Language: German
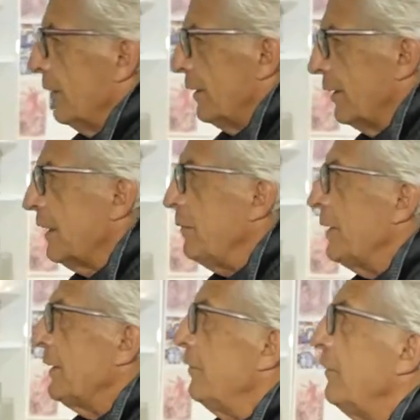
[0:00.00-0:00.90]
Dann gehen wir
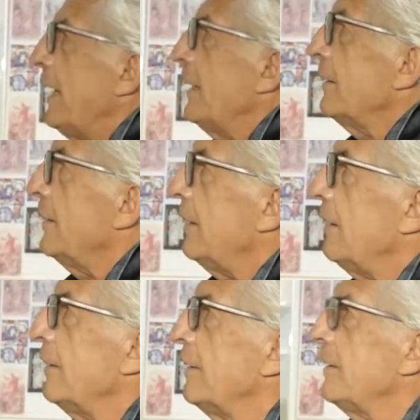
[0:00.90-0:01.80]
da
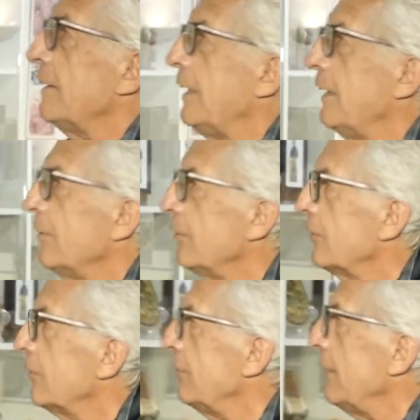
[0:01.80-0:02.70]
weiter. Jesus